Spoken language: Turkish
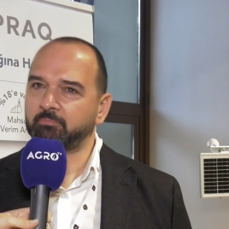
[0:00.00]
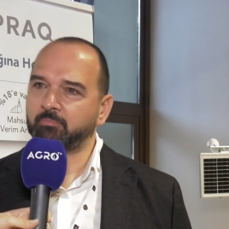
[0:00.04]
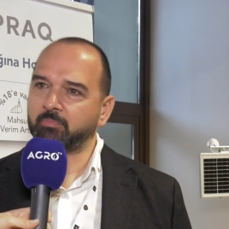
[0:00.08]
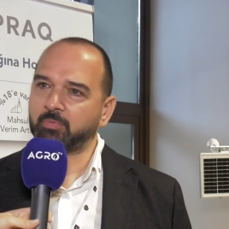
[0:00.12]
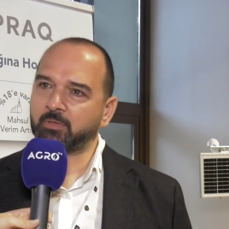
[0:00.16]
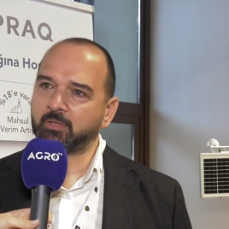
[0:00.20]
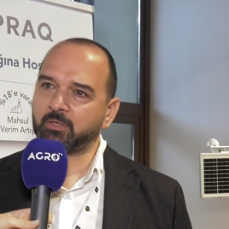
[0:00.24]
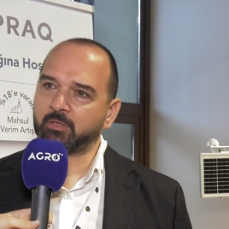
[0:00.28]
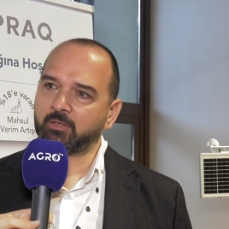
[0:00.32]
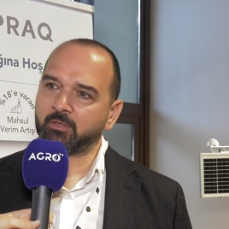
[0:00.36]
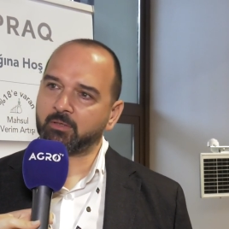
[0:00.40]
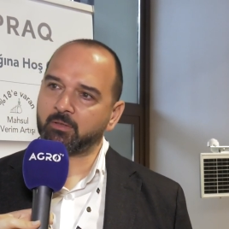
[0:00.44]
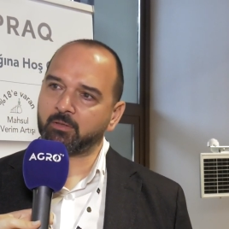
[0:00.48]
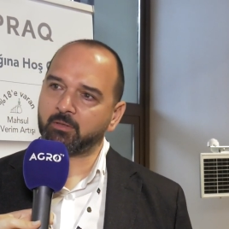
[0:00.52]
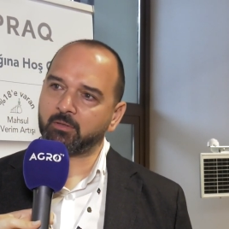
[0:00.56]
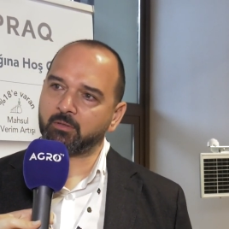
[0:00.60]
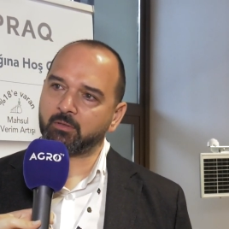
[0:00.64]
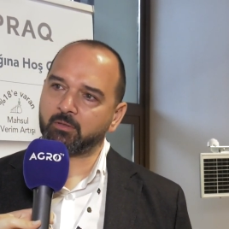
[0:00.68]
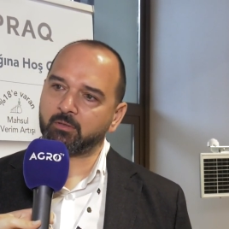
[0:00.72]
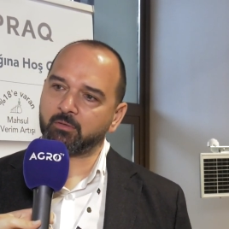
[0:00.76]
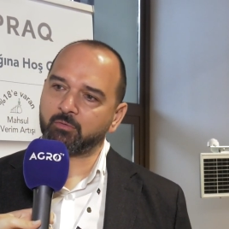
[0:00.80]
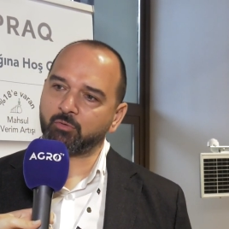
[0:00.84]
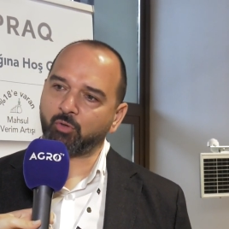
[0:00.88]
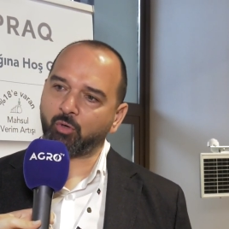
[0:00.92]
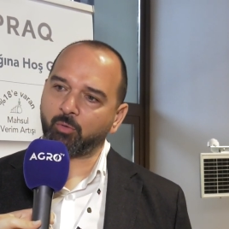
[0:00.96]
bir
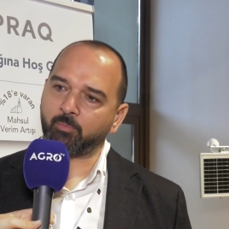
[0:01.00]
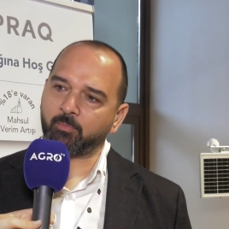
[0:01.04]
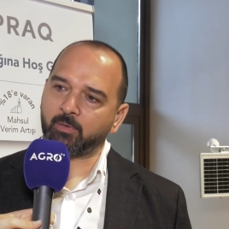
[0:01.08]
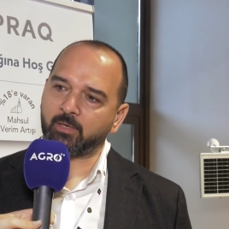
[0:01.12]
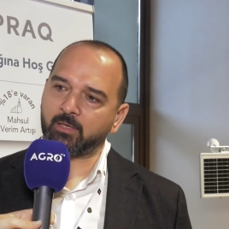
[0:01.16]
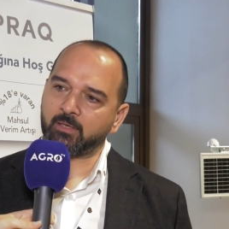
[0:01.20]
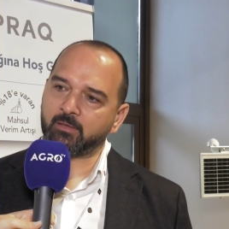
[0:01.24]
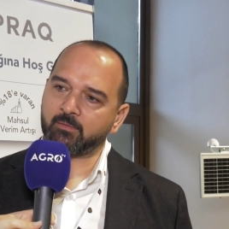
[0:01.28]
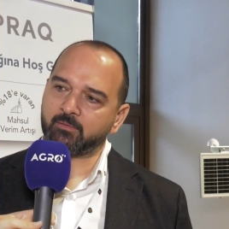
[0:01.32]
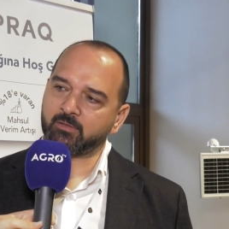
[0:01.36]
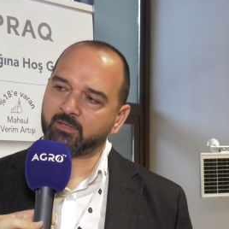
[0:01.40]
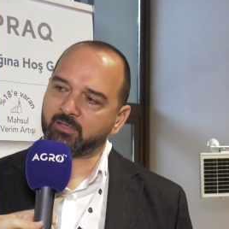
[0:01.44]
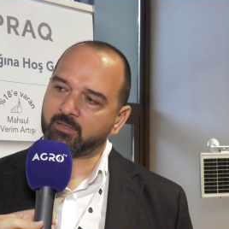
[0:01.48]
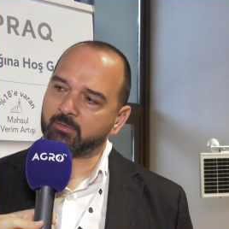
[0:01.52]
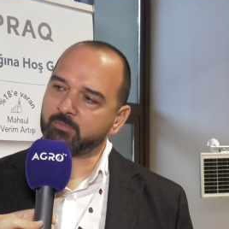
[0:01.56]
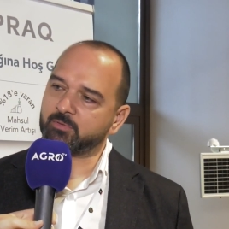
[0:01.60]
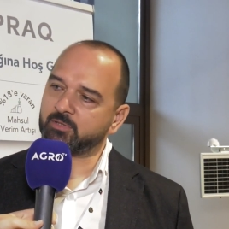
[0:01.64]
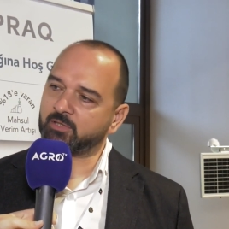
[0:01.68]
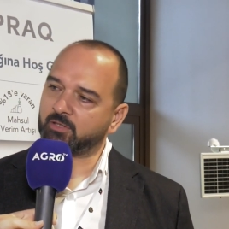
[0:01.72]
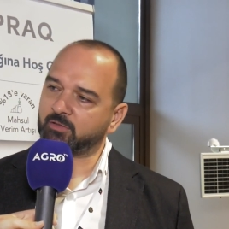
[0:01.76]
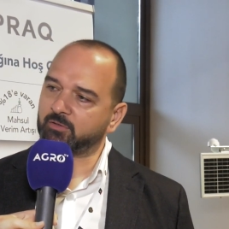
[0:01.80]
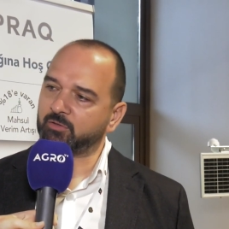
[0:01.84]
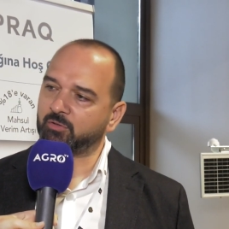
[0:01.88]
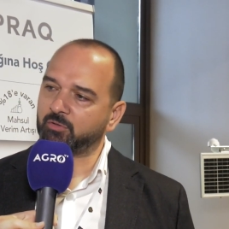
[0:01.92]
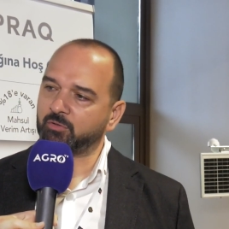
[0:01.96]
e, normal tarım
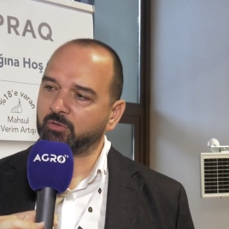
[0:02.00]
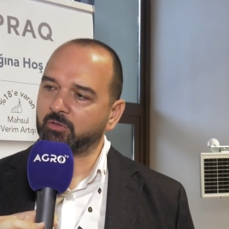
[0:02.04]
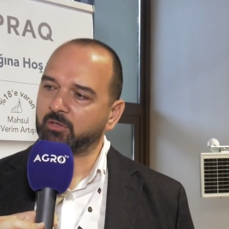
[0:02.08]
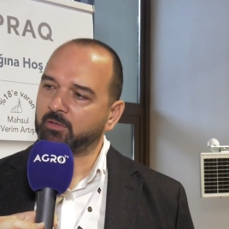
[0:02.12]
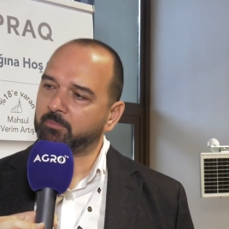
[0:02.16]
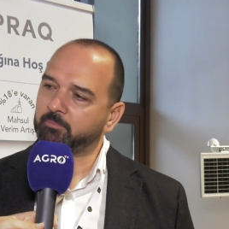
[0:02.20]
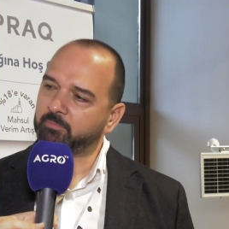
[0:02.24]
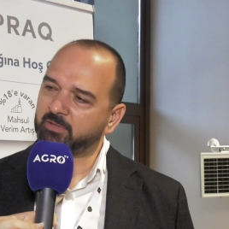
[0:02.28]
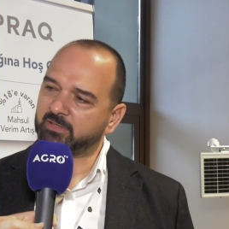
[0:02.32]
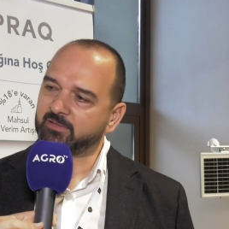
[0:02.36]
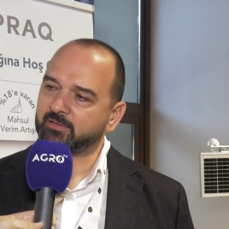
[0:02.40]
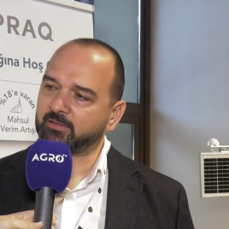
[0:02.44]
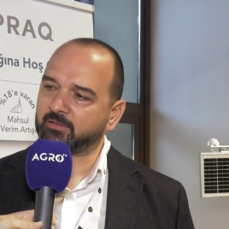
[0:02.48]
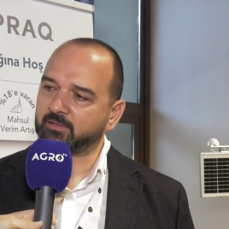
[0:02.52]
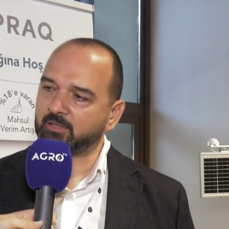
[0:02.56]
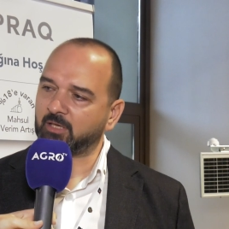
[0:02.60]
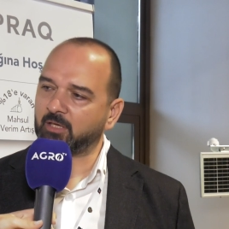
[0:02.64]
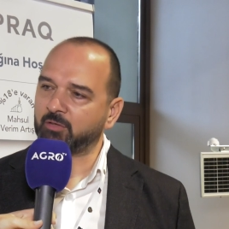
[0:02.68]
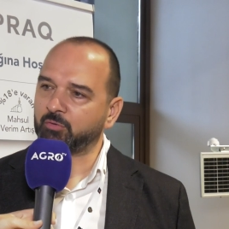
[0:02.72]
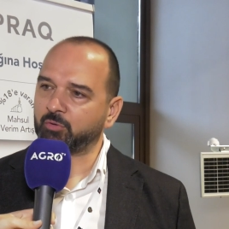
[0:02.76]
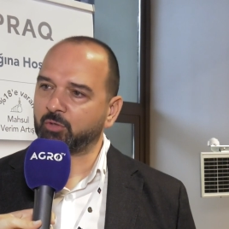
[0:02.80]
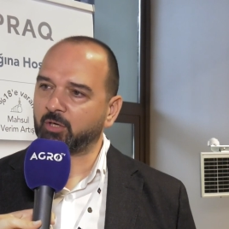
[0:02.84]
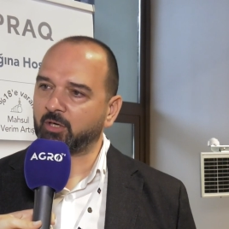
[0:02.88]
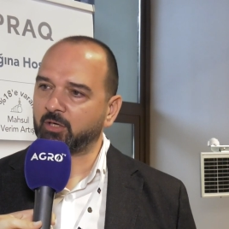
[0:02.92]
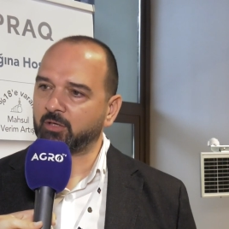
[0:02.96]
sektörüne göre bir tık daha
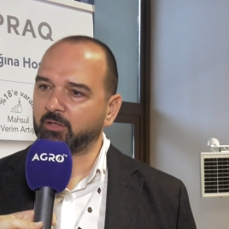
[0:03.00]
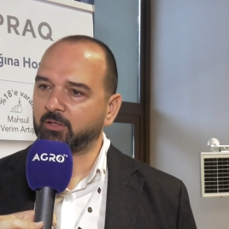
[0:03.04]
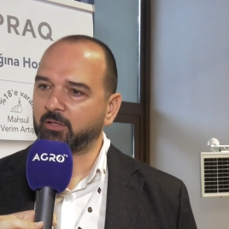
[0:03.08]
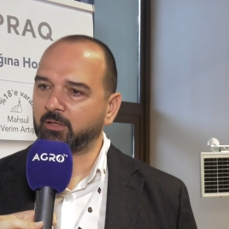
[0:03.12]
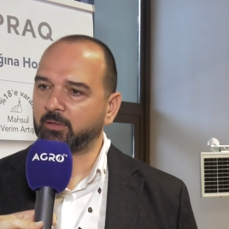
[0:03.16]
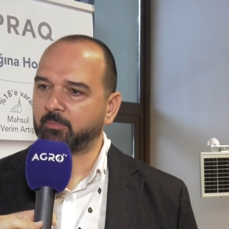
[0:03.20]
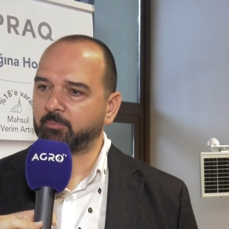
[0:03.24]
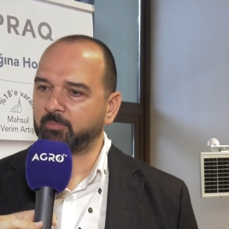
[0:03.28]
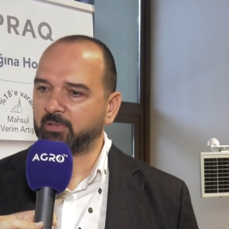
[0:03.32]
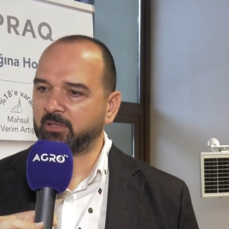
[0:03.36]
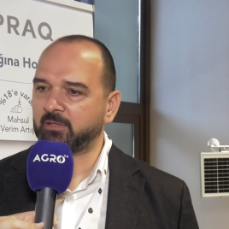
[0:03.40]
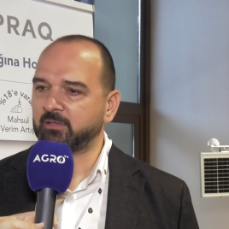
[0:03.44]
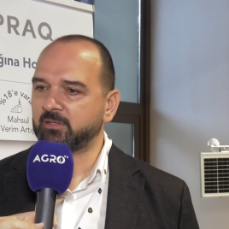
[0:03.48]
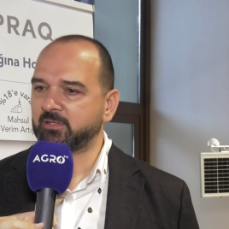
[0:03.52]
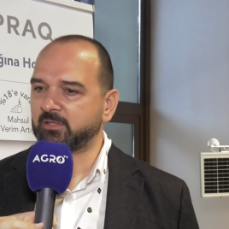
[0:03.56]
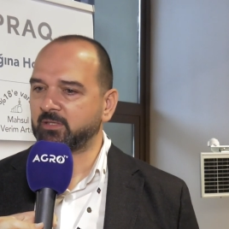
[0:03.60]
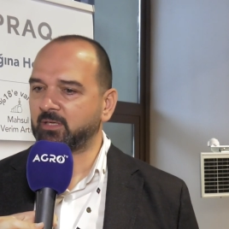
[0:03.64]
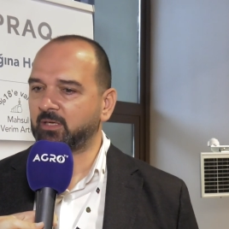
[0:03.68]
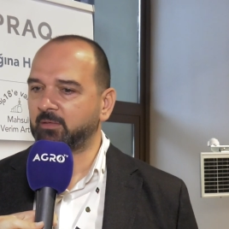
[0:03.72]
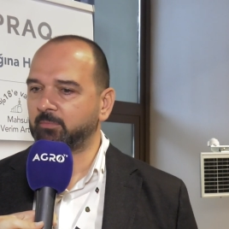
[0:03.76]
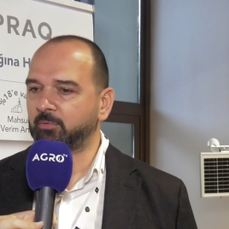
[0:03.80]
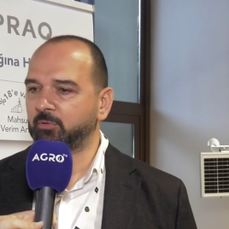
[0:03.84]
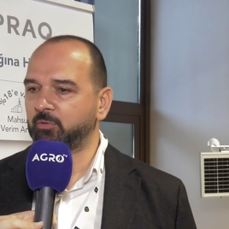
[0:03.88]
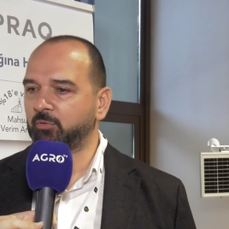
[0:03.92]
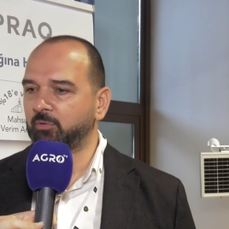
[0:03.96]
yukarıda bilinç
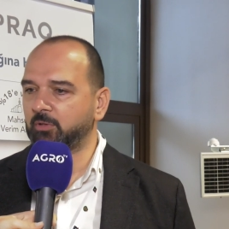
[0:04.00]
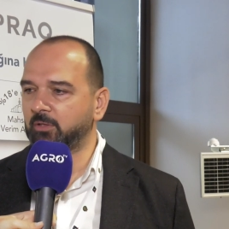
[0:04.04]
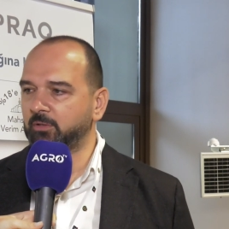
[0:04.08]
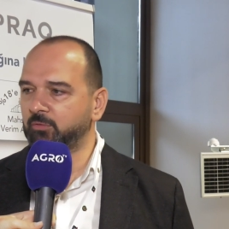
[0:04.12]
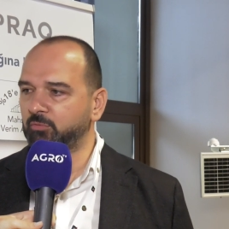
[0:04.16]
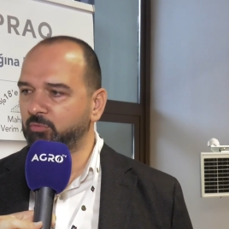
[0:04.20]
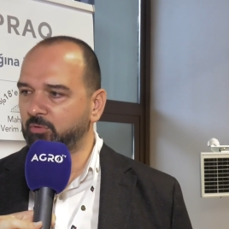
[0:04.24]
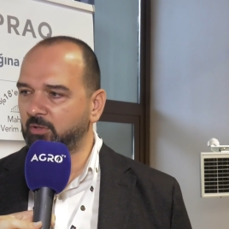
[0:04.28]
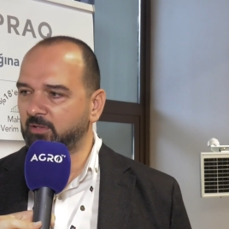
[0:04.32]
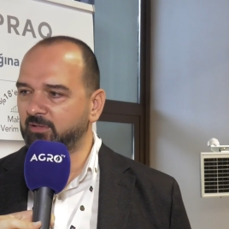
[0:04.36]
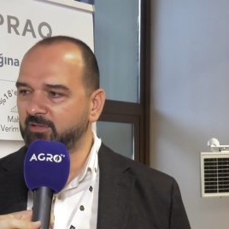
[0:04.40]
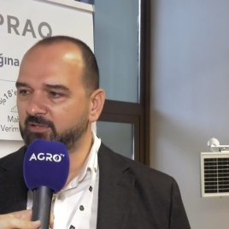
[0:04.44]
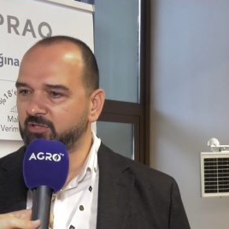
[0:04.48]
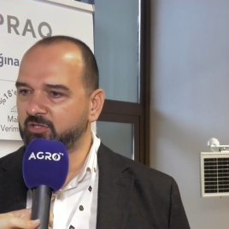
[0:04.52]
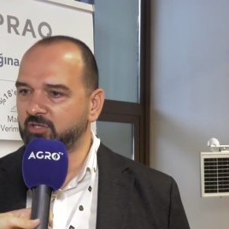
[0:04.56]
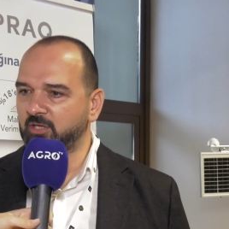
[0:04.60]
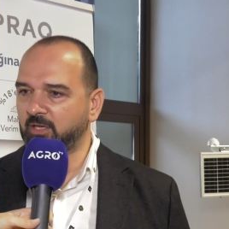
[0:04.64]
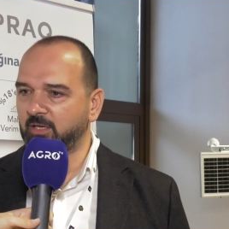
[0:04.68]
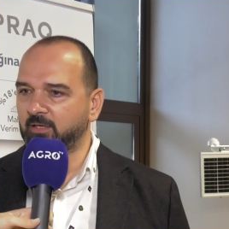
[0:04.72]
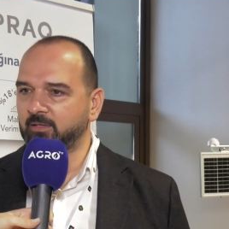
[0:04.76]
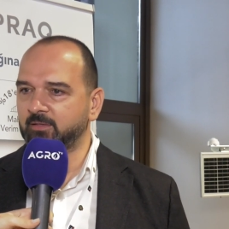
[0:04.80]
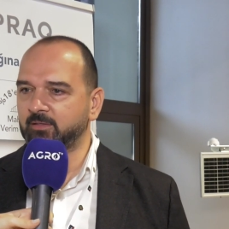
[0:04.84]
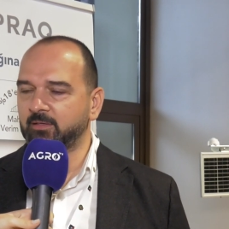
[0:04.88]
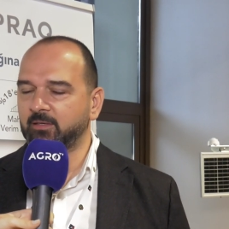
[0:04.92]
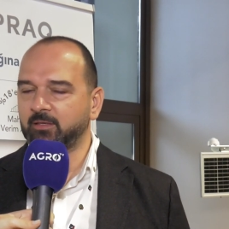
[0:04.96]
sahibine olan
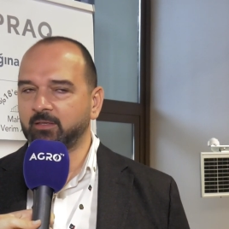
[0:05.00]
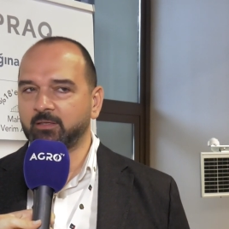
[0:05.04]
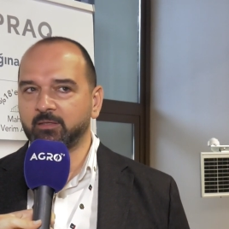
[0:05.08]
üreticiler